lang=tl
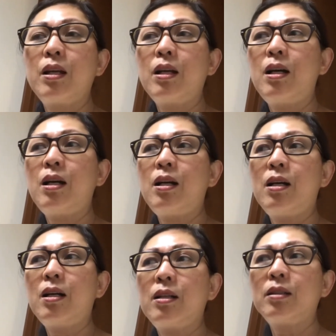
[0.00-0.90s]

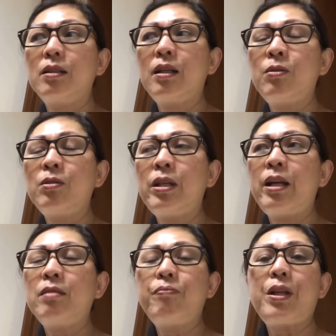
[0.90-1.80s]
Uh, ganun
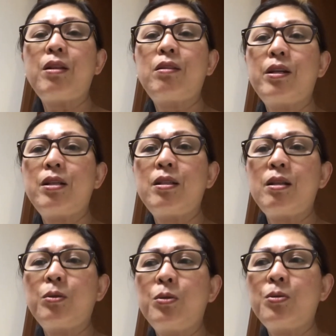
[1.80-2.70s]
din, 10.30
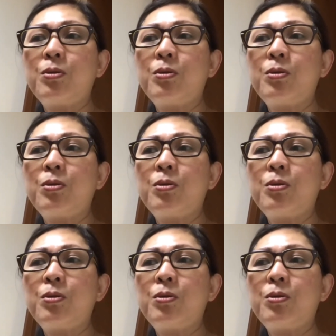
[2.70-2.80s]
to